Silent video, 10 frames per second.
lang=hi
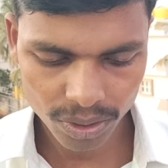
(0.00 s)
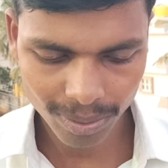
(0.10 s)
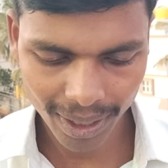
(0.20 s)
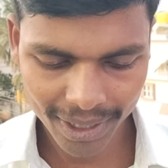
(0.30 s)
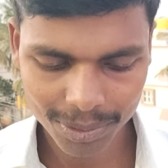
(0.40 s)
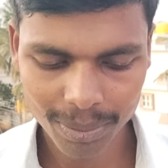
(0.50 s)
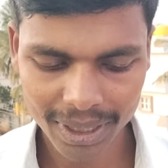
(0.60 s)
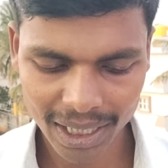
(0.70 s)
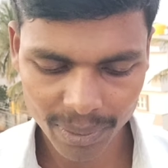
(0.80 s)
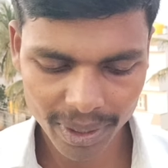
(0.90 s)
तो भाई इसमें
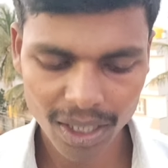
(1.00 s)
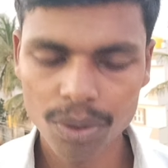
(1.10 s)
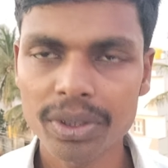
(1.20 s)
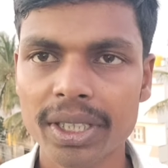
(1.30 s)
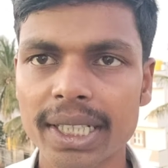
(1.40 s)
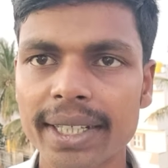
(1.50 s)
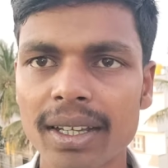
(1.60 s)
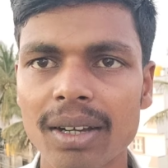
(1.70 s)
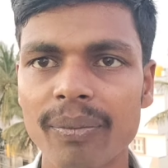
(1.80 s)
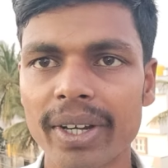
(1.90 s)
बताने वाला हूँ
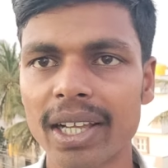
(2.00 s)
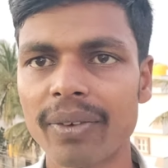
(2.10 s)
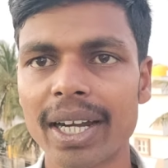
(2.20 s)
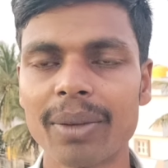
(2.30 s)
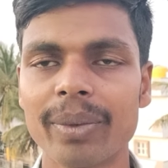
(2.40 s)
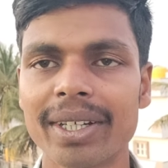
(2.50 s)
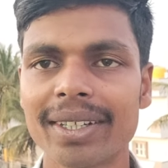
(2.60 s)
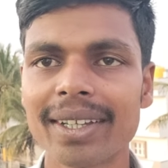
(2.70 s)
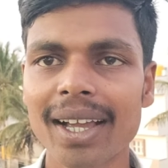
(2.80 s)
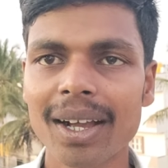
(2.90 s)
टिलिके कंपनी के बारे में
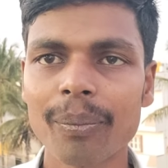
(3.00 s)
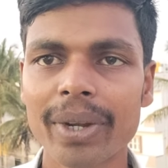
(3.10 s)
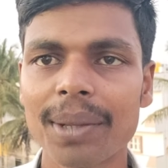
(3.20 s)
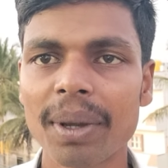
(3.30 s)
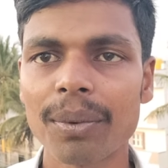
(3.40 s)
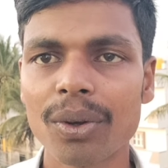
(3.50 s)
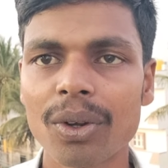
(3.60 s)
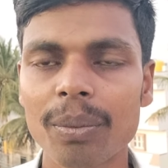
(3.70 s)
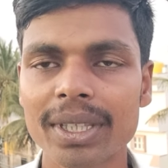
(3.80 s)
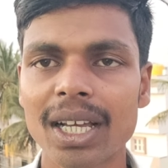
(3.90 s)
टिलिके कंपनी में आप लोगों को